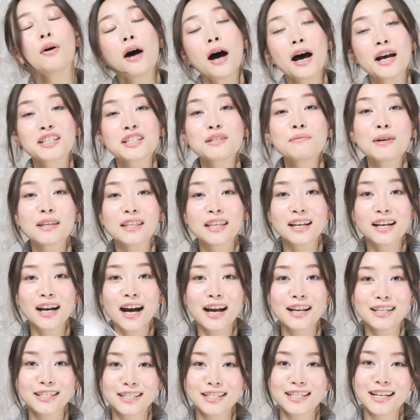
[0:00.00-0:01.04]
初めて
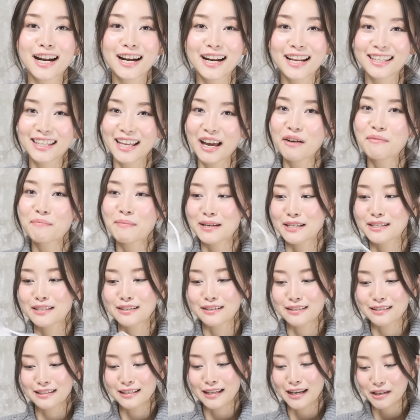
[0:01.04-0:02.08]
感じられた
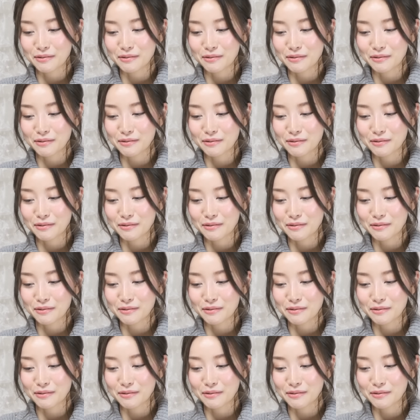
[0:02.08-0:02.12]
マスクにな